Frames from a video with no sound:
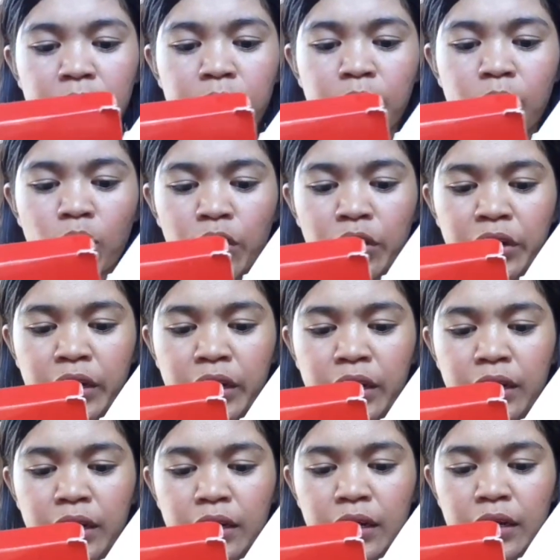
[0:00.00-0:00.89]

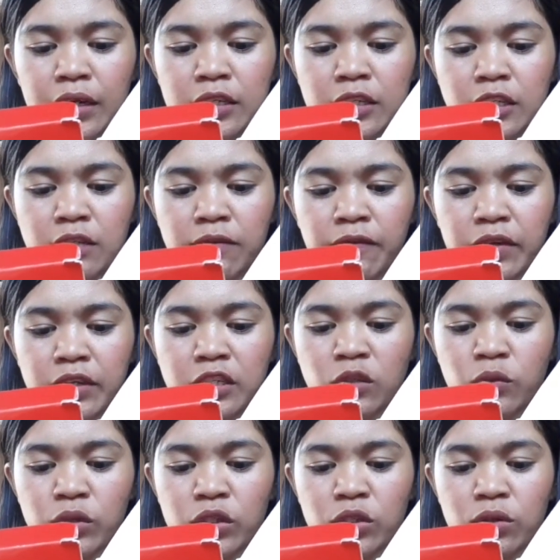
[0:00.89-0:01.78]
Morning, cleanse
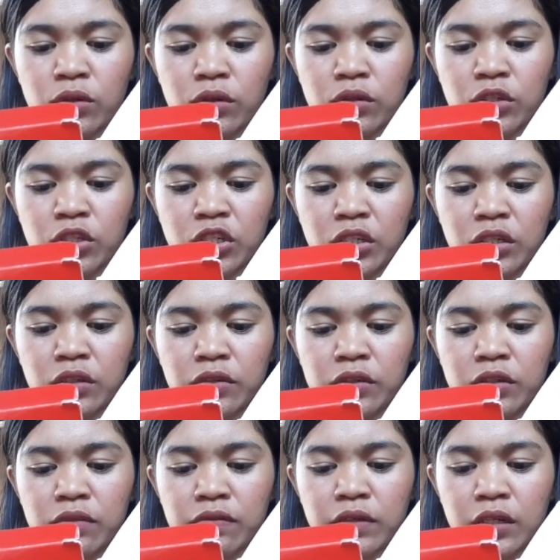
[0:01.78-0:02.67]
face with Kojic
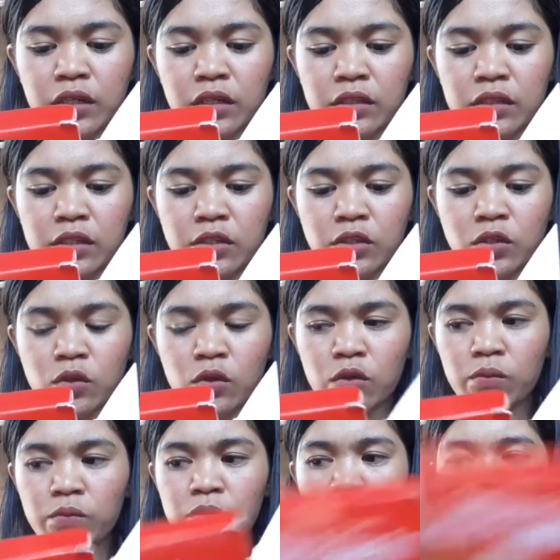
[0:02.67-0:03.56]
rejuvenating
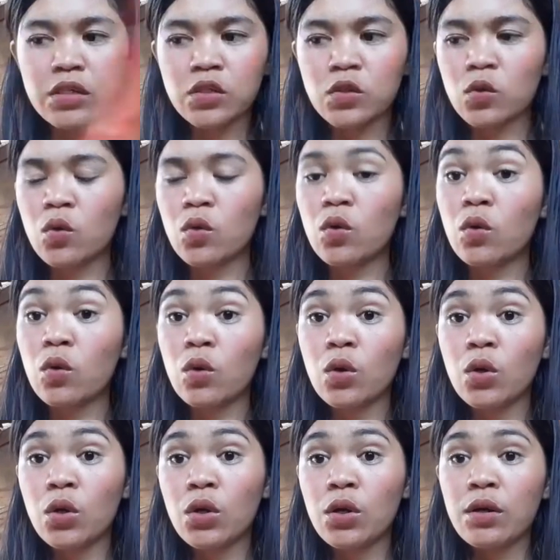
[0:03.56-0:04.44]
soap. Uh, ah, so,
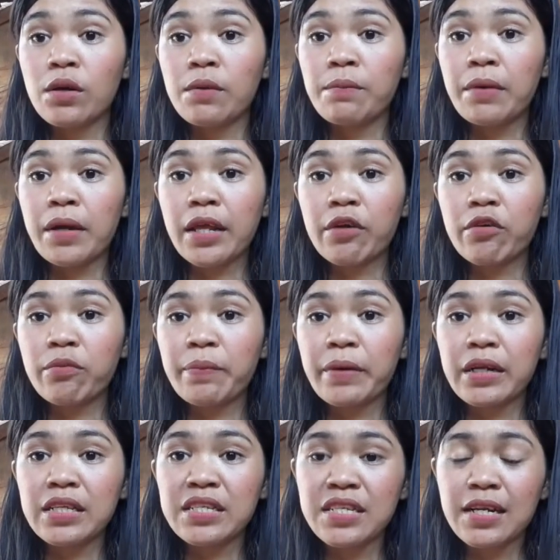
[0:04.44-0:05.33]
pareho
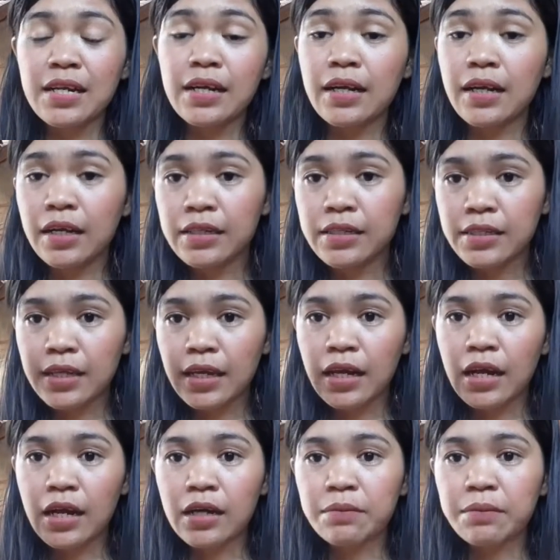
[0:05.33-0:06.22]
pa rin sila, guys.
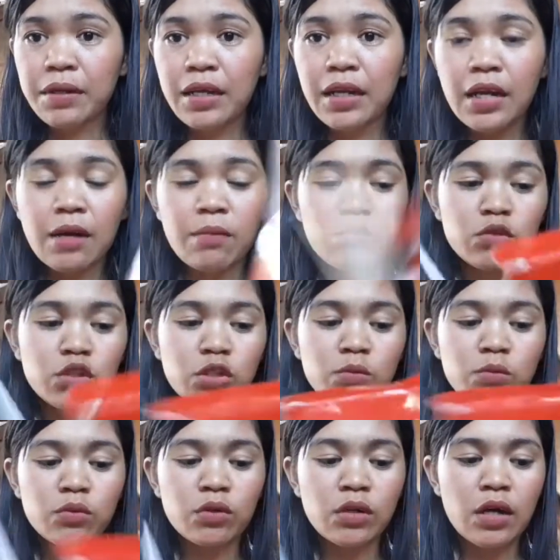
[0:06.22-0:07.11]
Kailangan
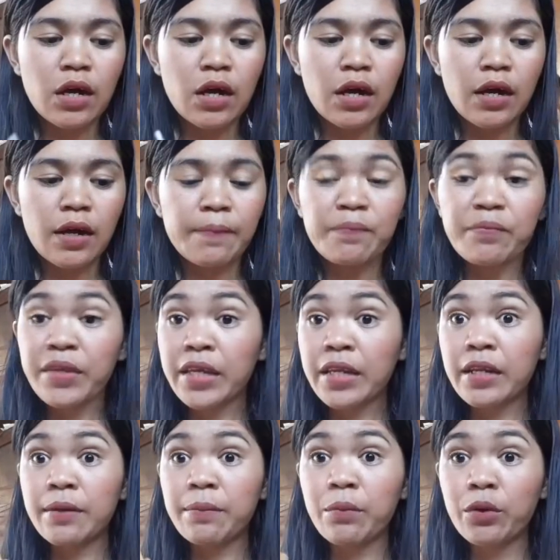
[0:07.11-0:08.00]
maghilamos muna
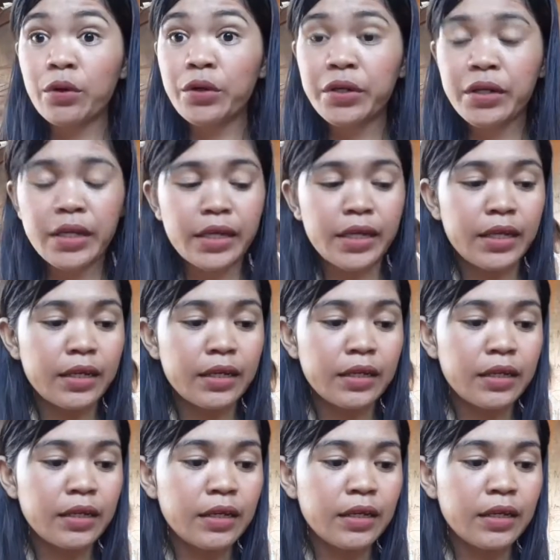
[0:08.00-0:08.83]
in the morning.